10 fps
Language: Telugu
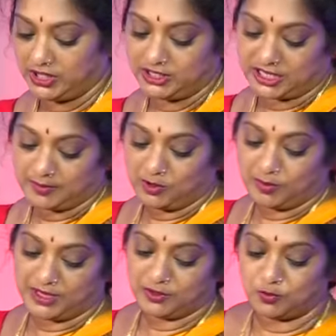ఈ టైంలో
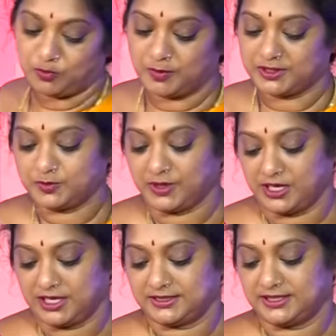మనం ఉప్పు పసుపు
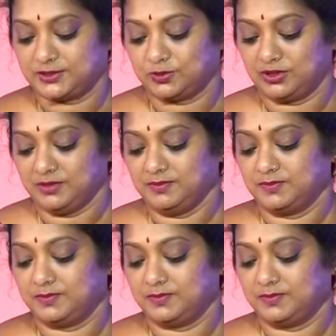అన్నీ వేసేసుకుందాం